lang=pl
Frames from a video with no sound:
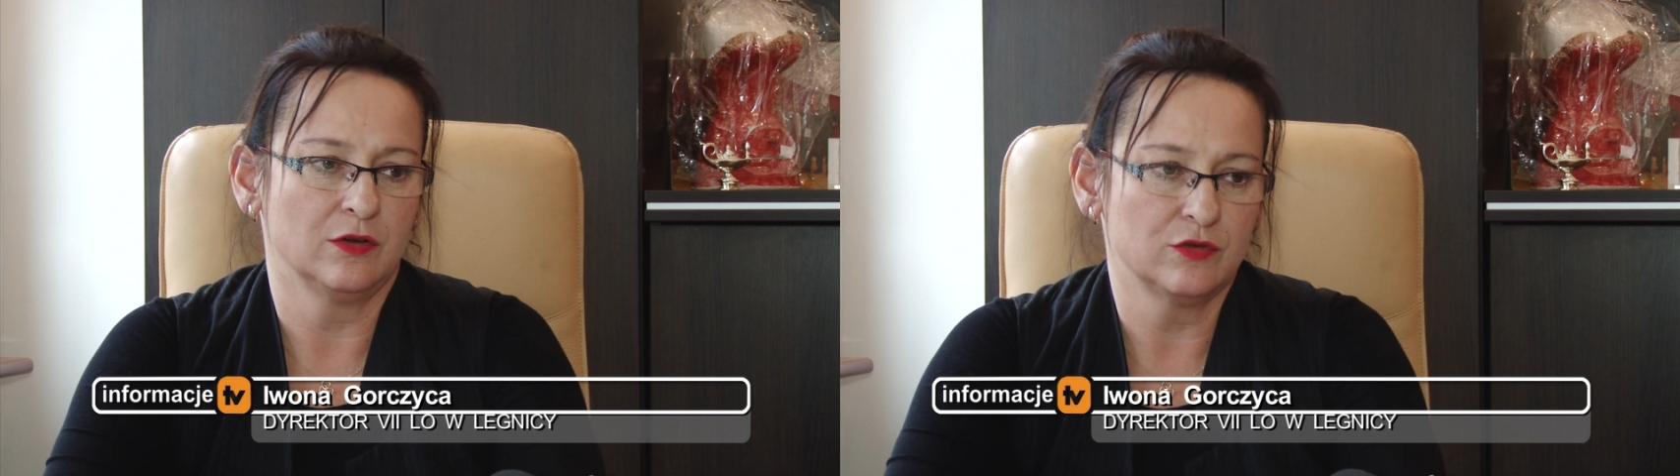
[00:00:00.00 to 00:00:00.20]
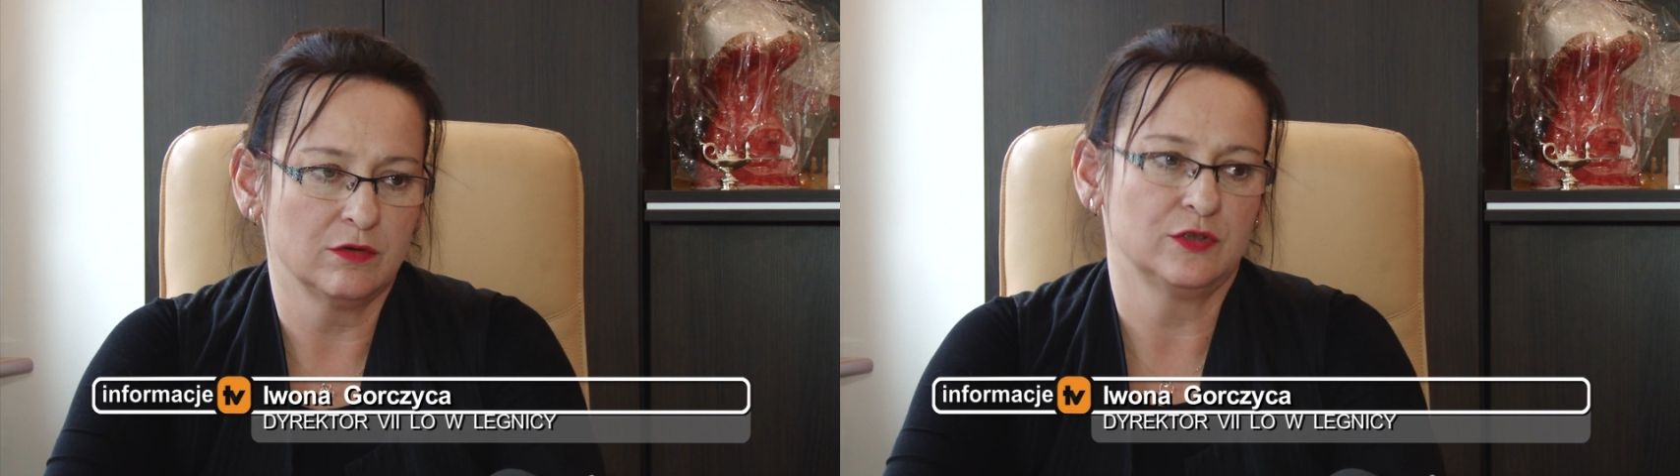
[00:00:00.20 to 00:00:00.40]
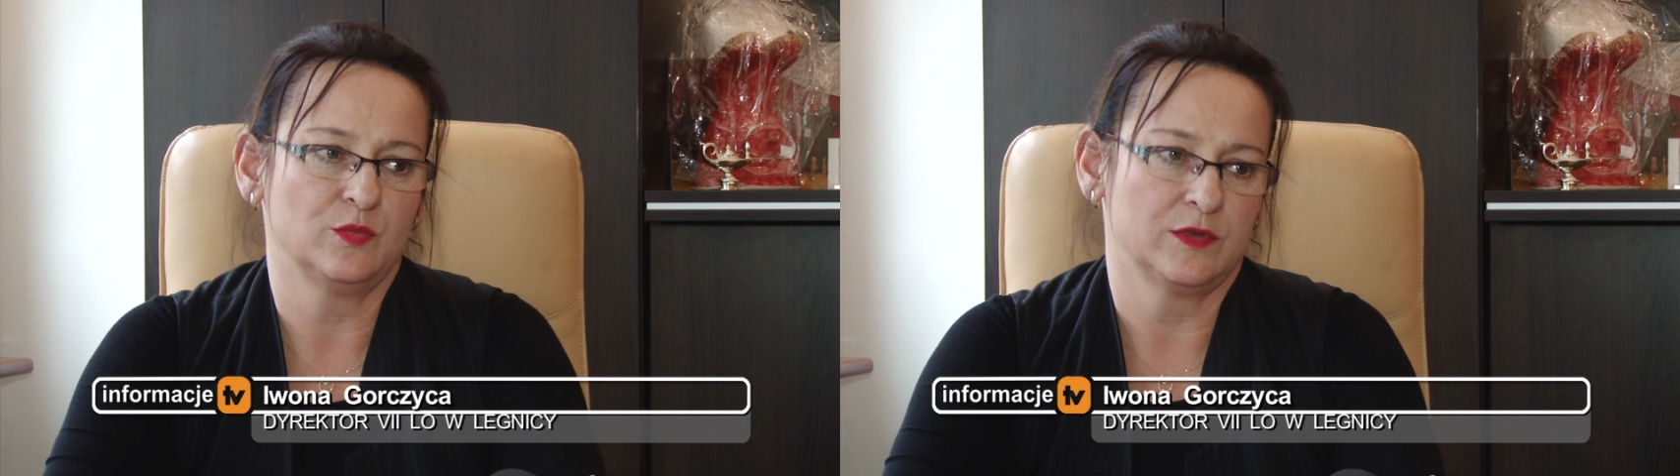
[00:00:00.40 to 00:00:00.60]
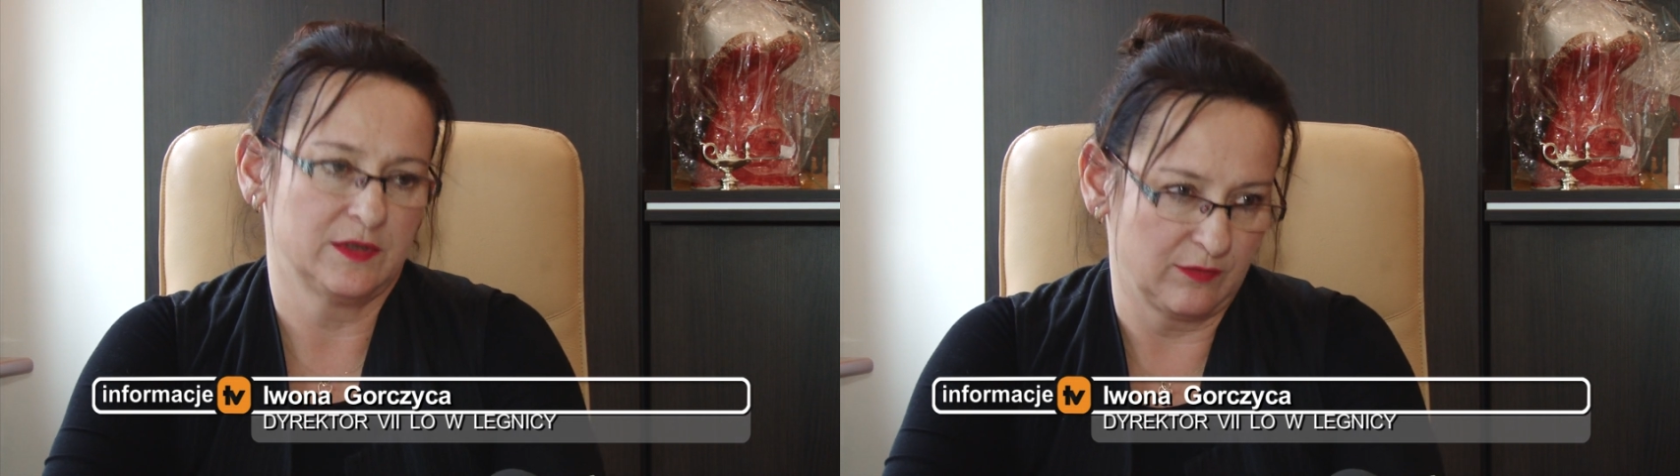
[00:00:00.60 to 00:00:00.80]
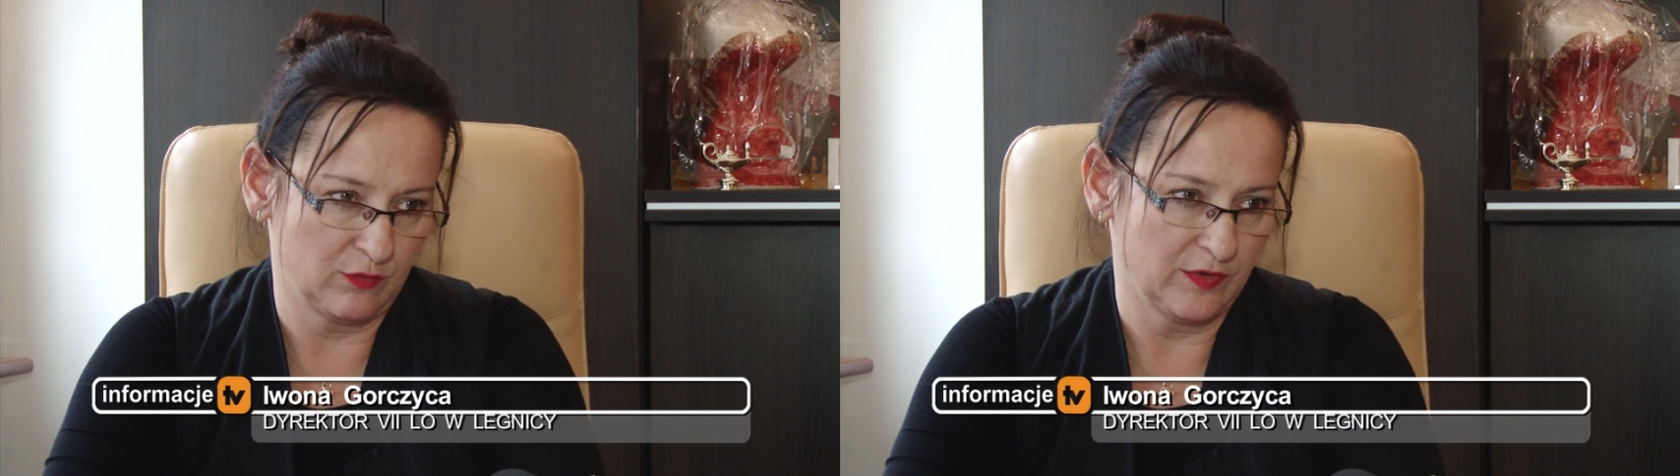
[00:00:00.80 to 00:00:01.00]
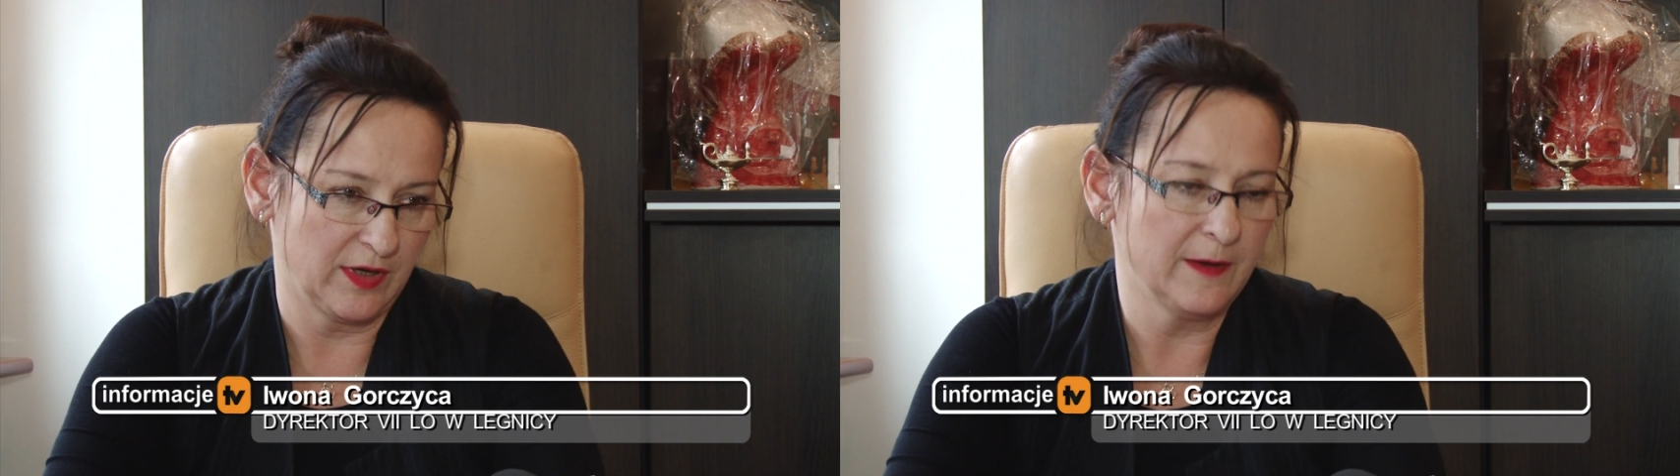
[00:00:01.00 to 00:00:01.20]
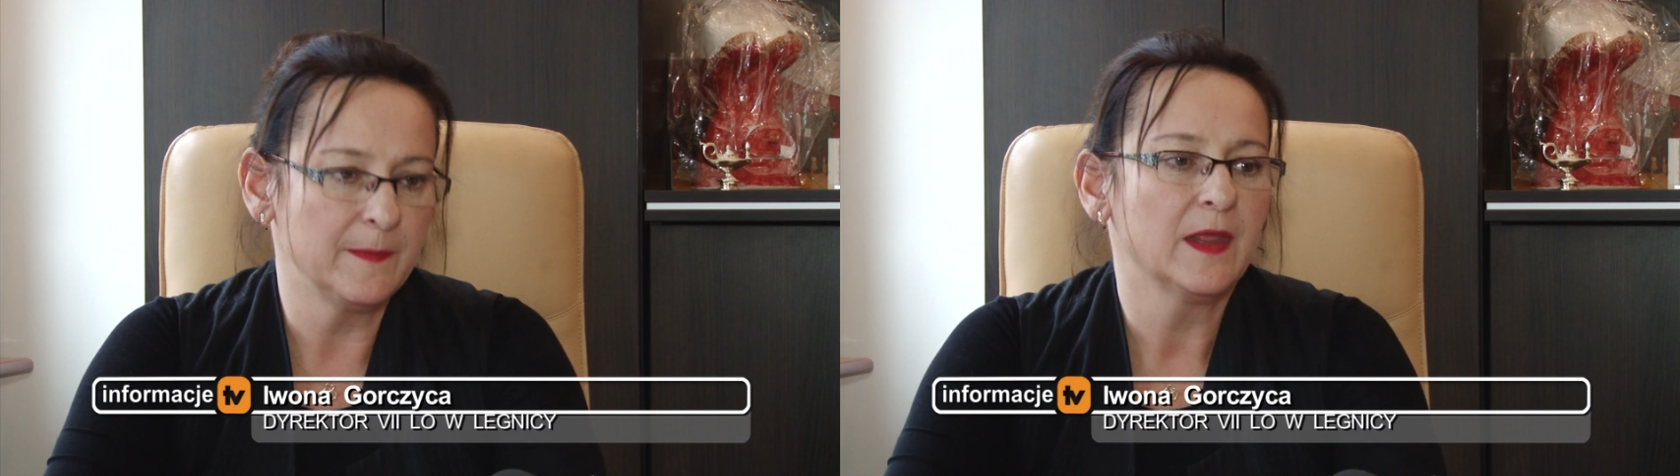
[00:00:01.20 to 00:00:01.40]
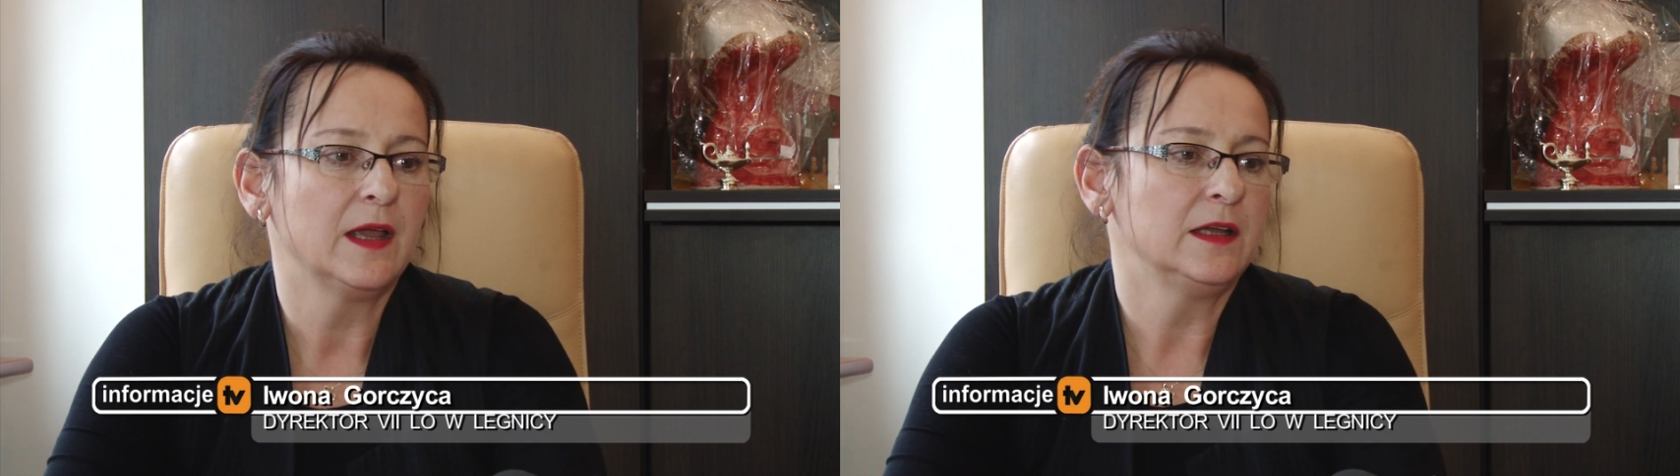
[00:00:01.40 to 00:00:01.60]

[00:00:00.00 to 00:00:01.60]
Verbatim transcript: kończących podstawówkę,